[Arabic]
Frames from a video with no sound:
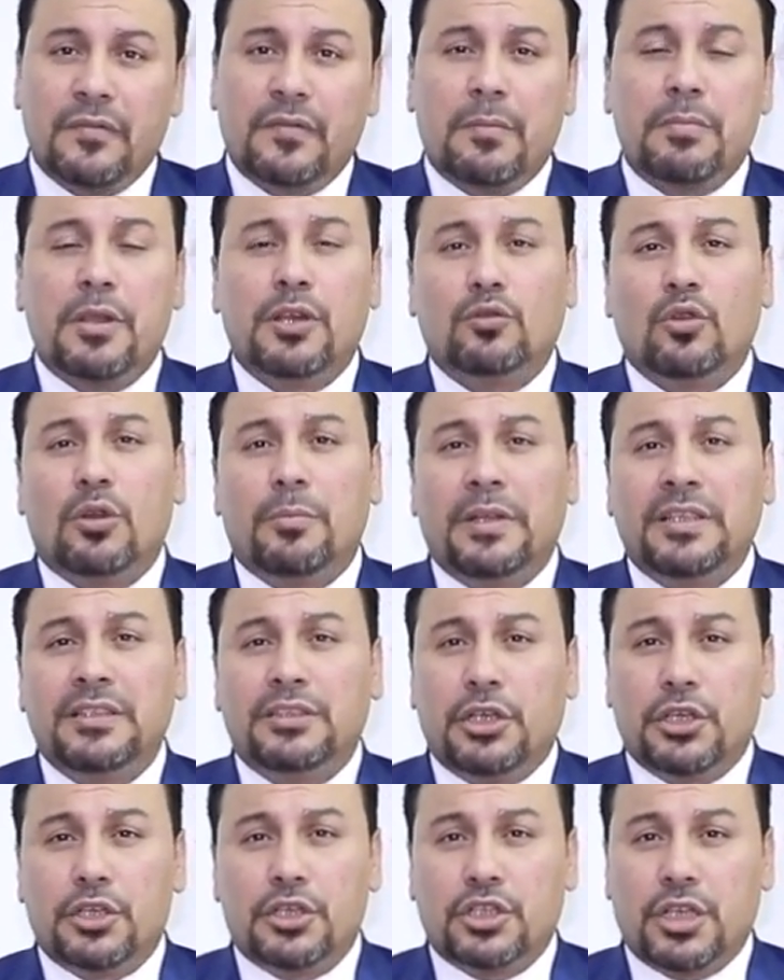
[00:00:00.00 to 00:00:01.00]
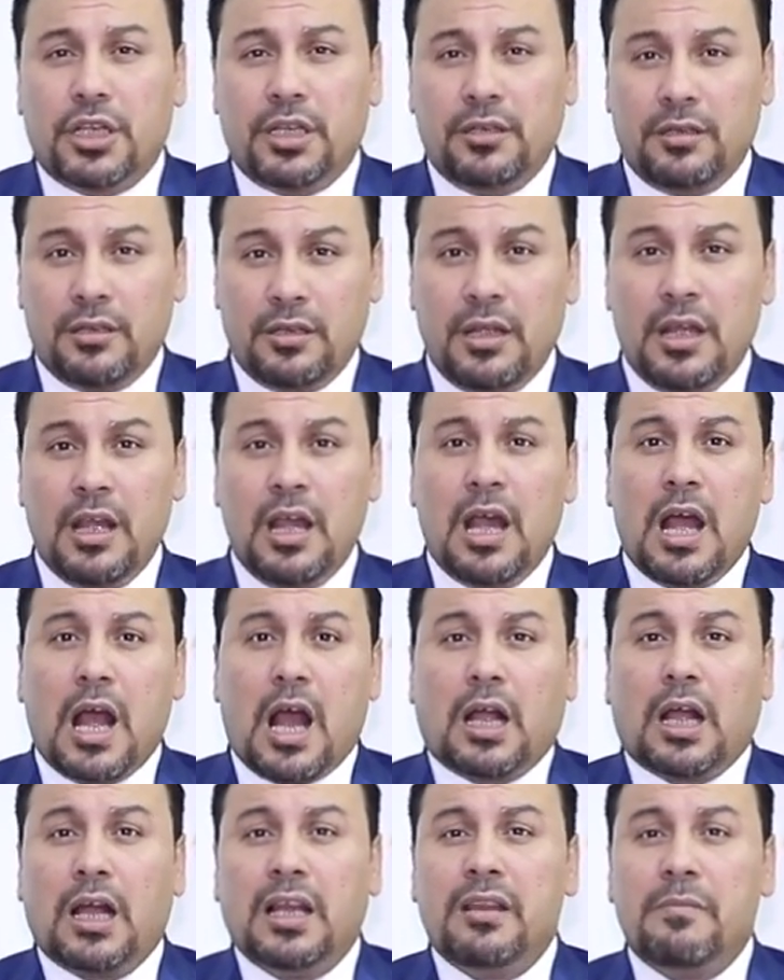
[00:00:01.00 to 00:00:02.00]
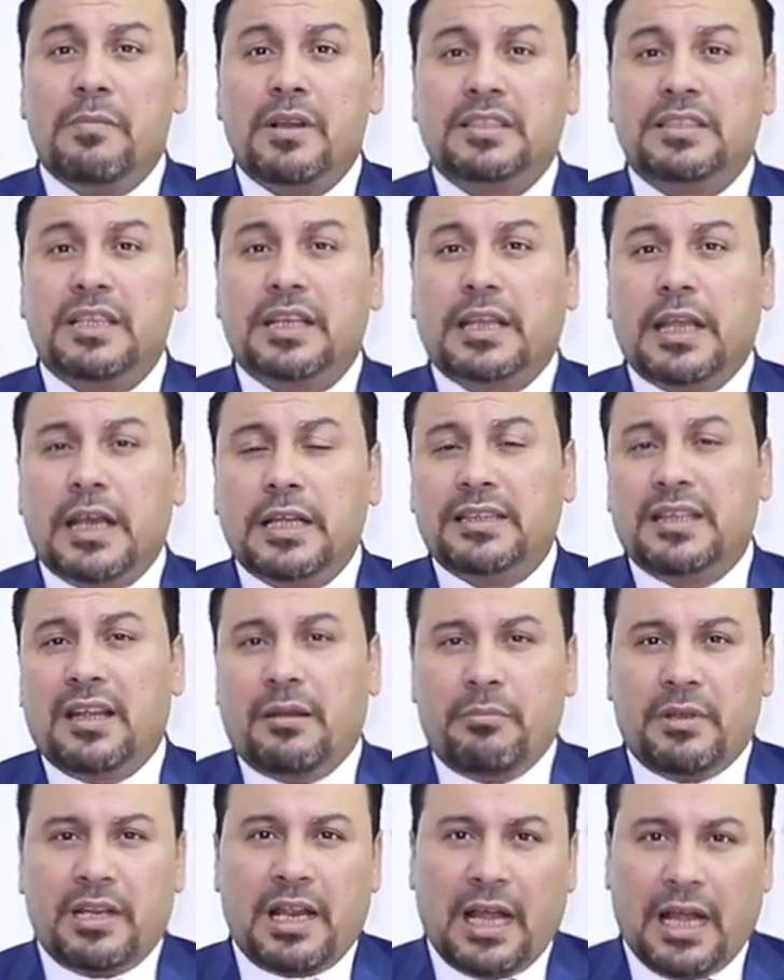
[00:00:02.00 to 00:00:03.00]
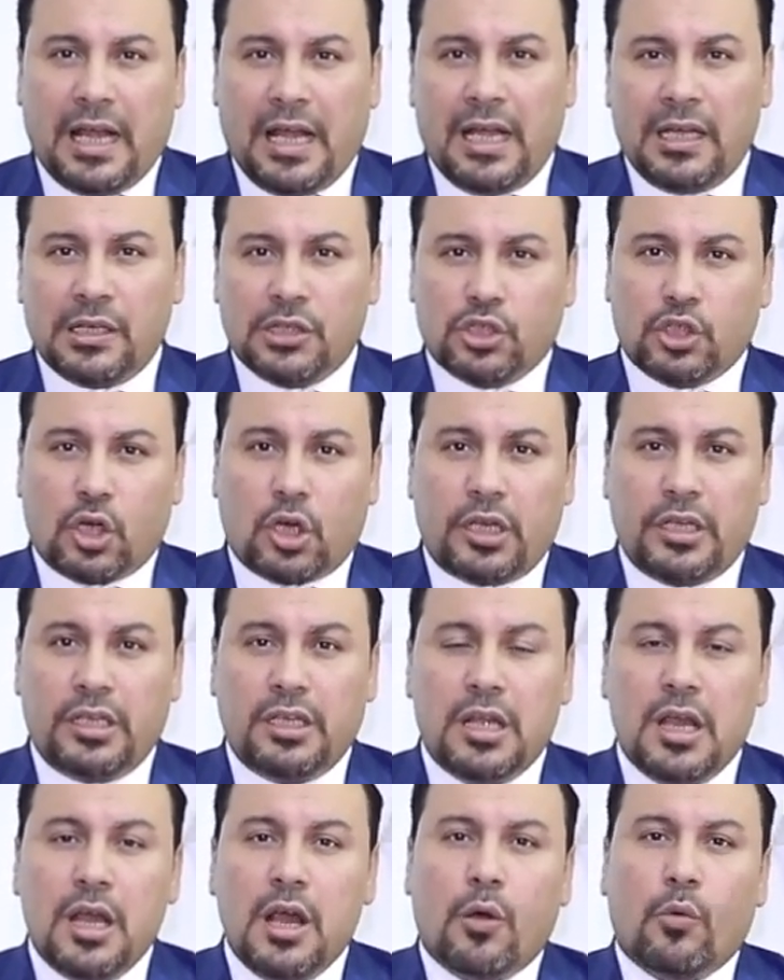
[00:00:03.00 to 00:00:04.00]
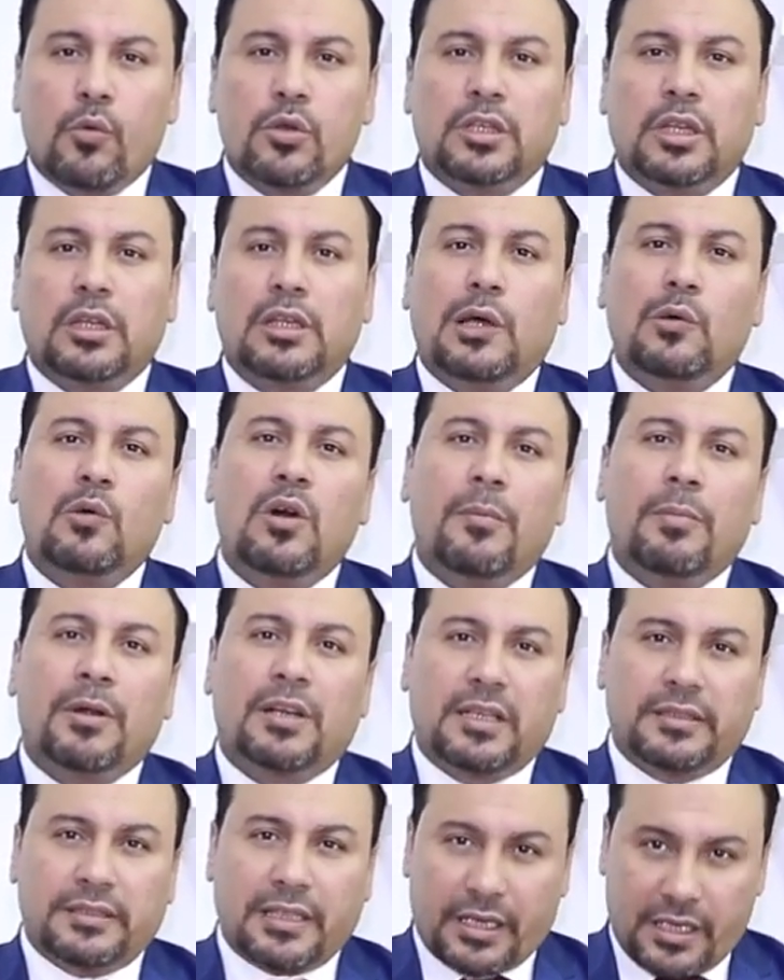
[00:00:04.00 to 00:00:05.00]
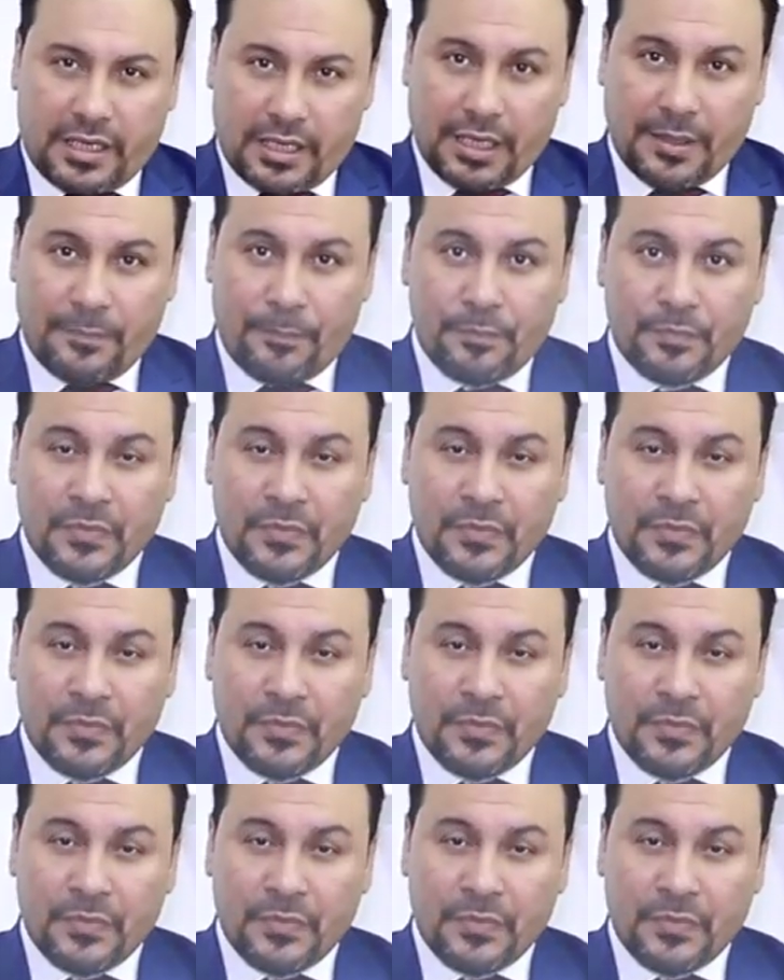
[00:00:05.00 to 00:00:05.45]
فبيدوا البنت قرشين اقل بكتير جدا من حقها الشرعي ويطلعوها بره التركه